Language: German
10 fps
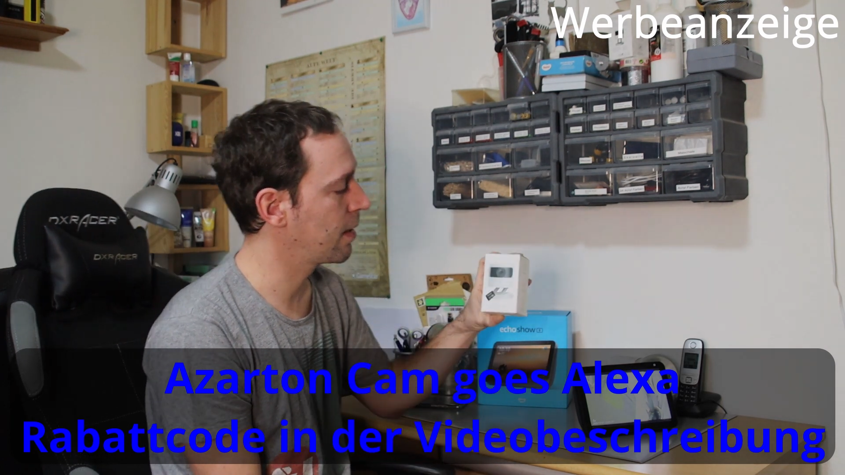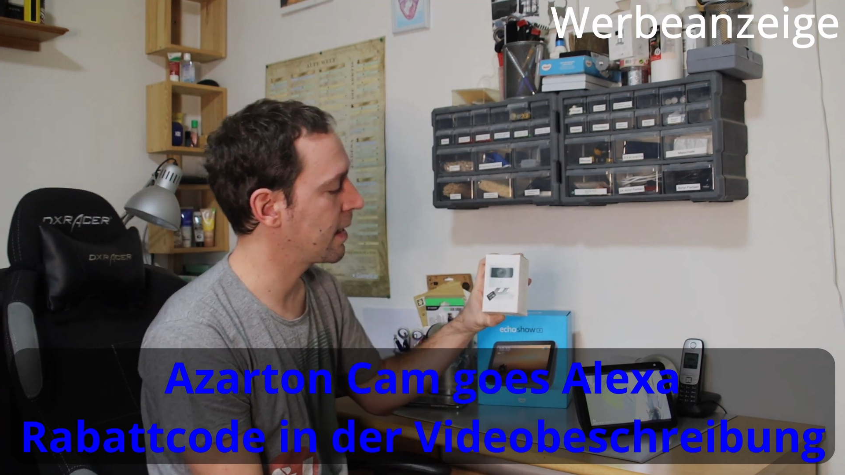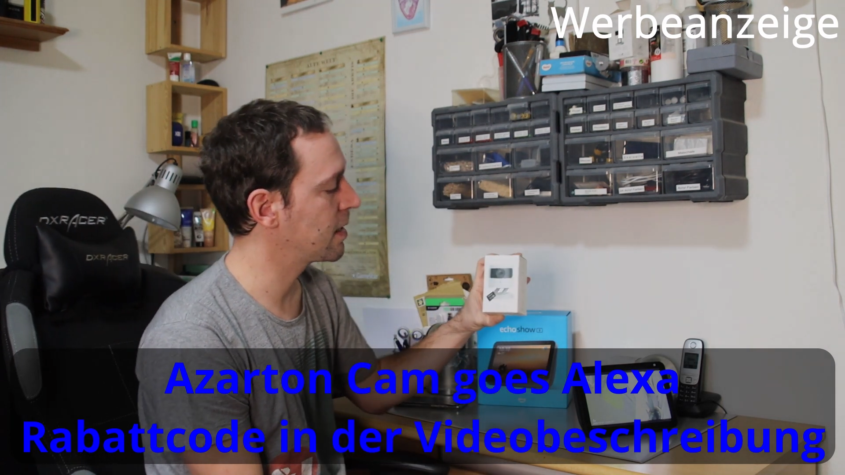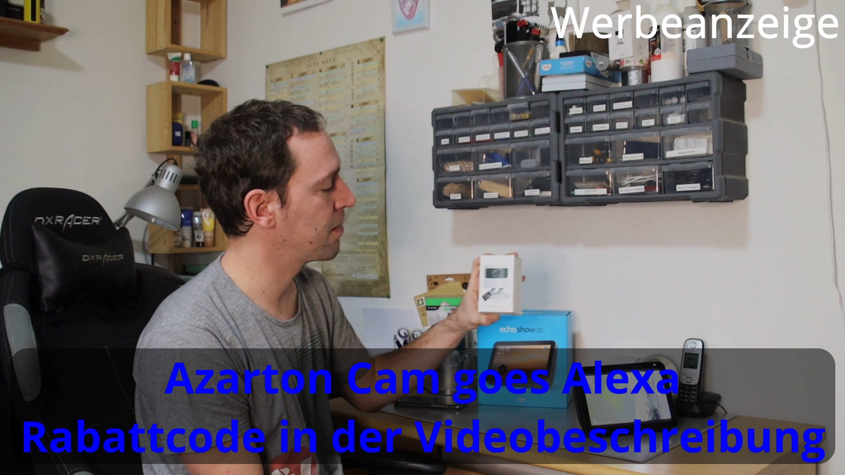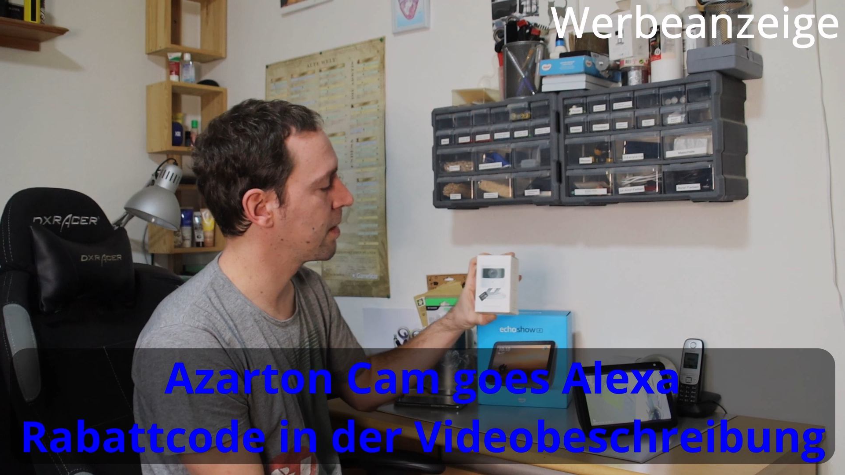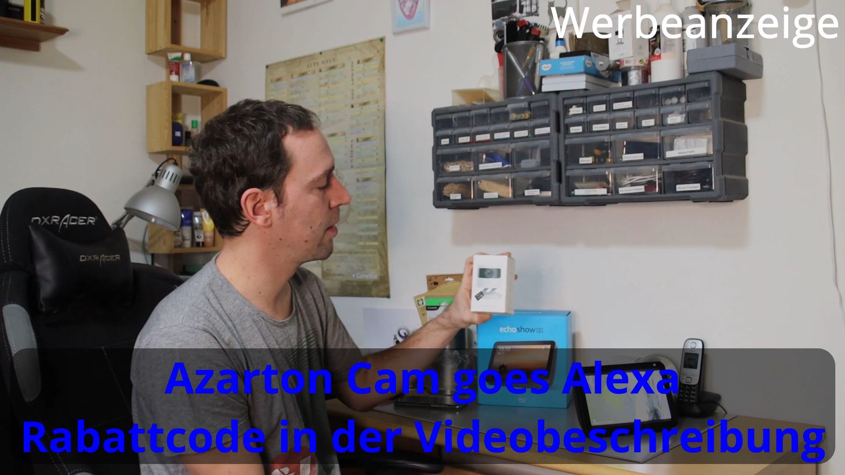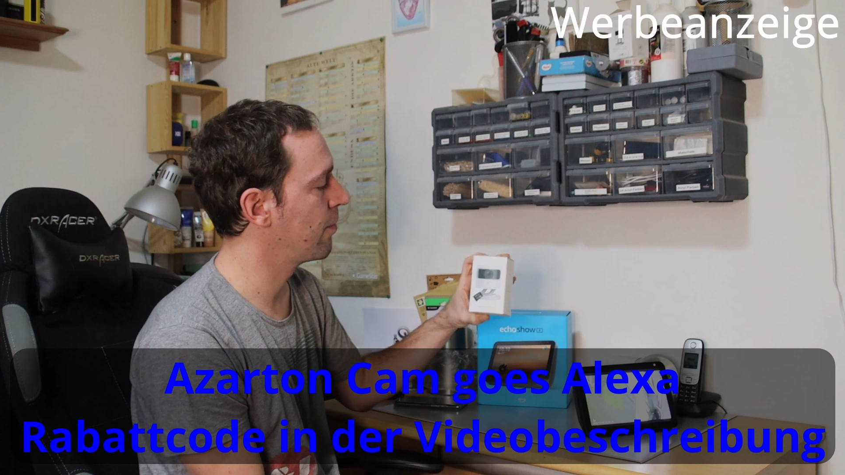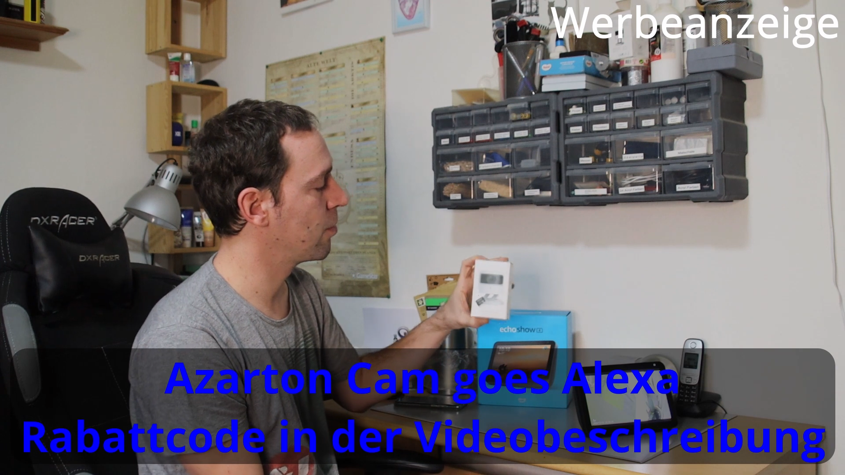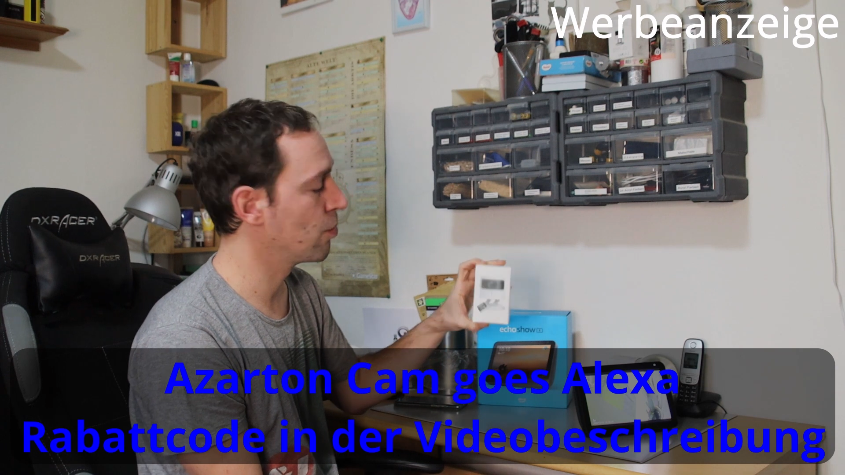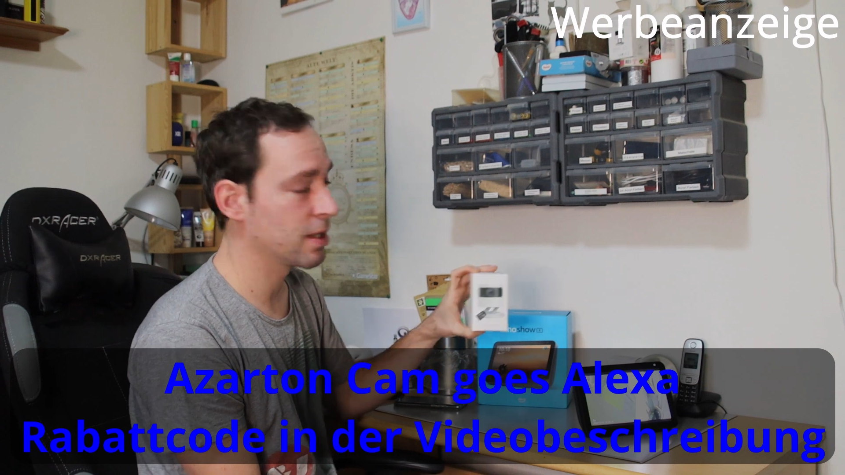ganz
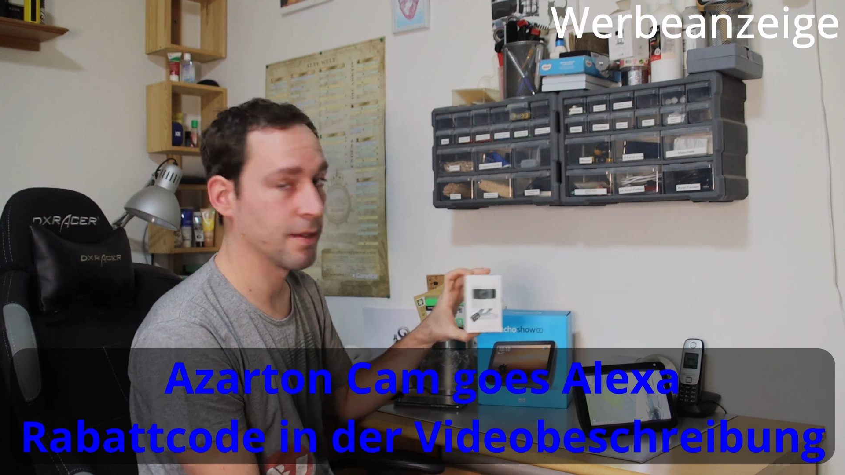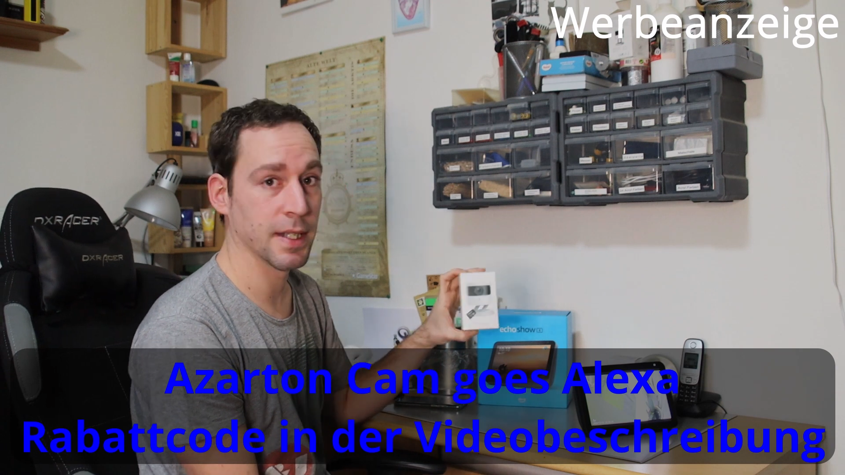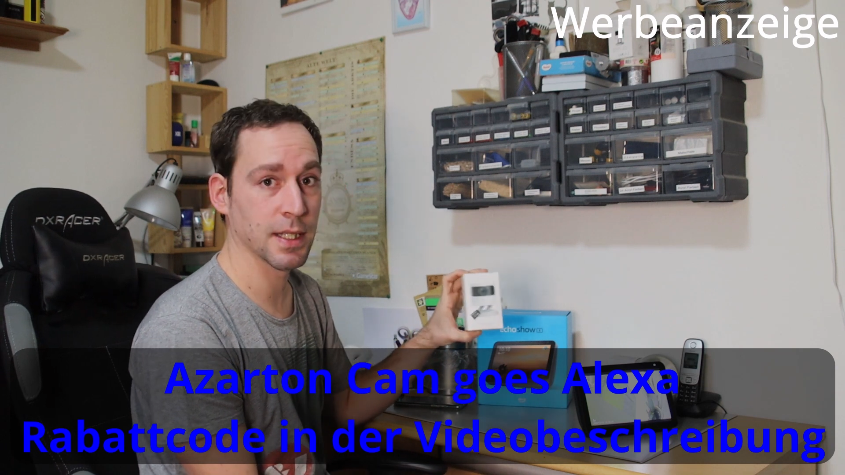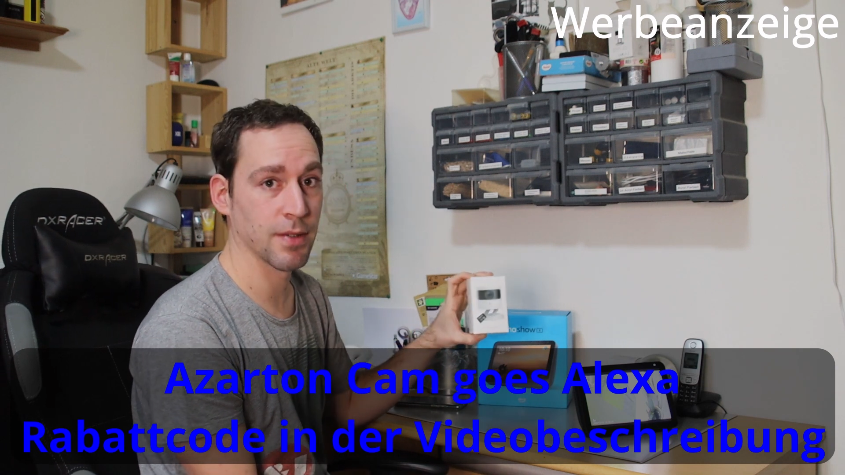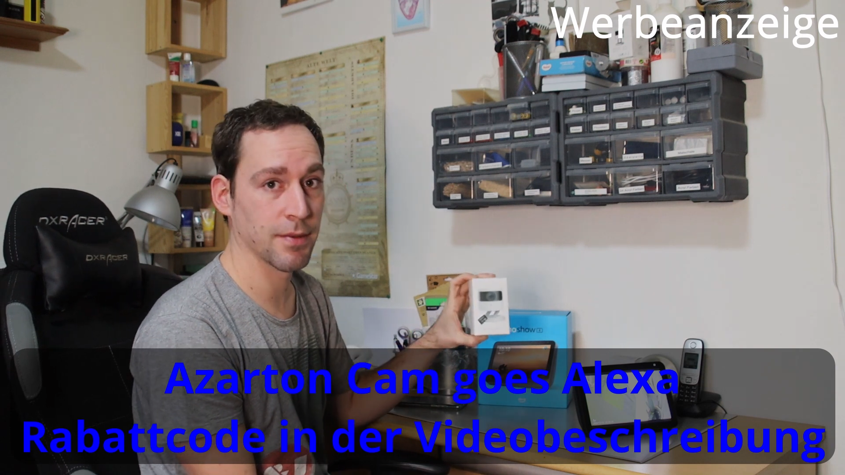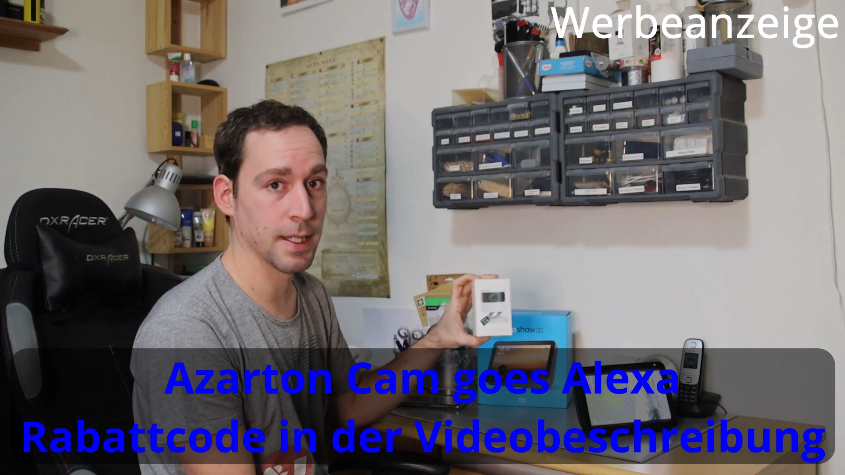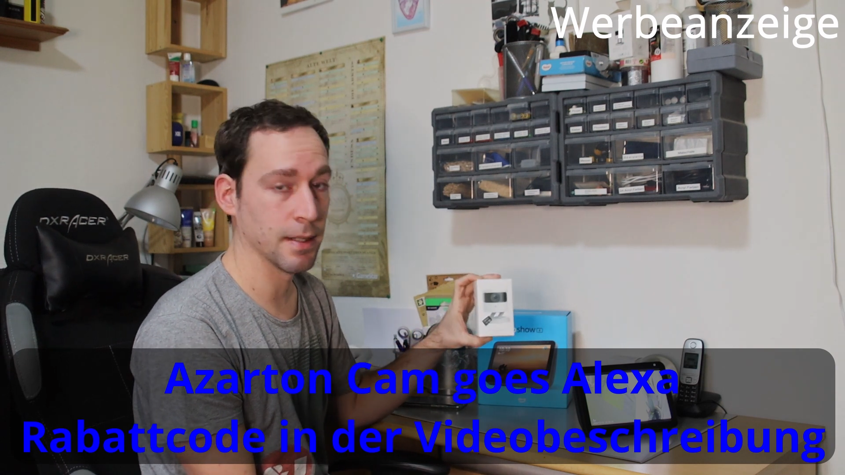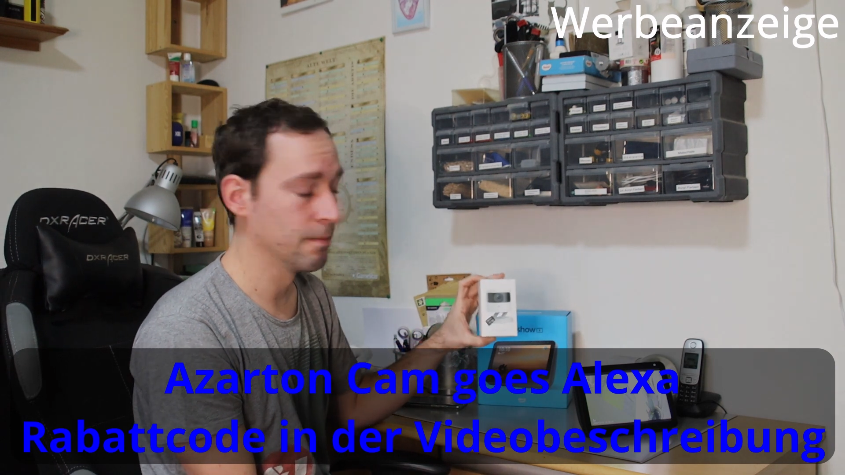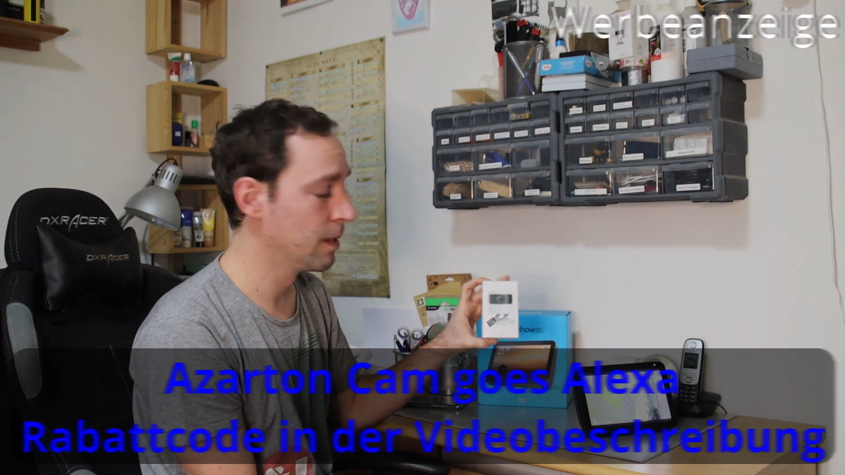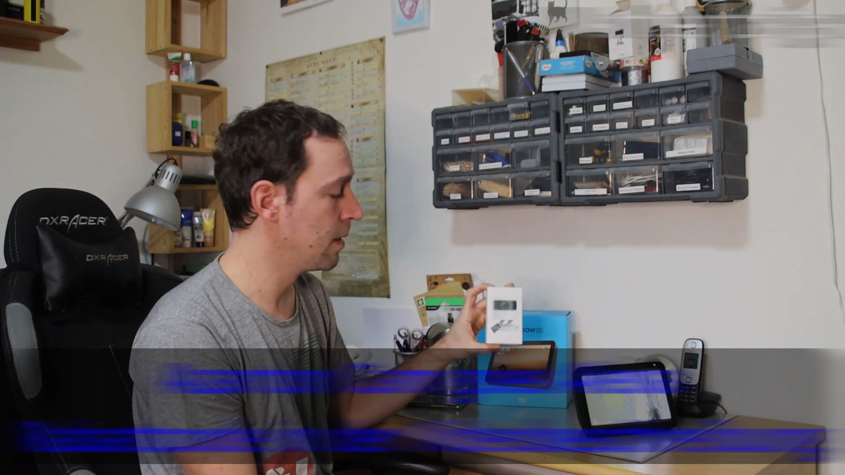bequem von unterwegs
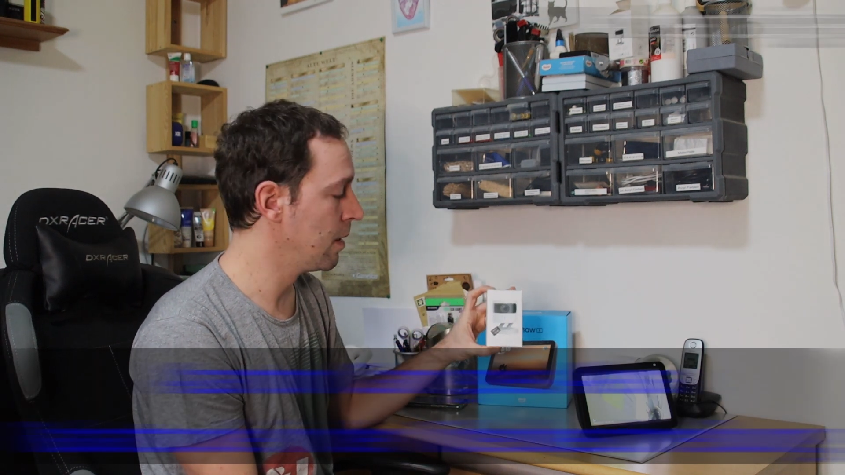verwenden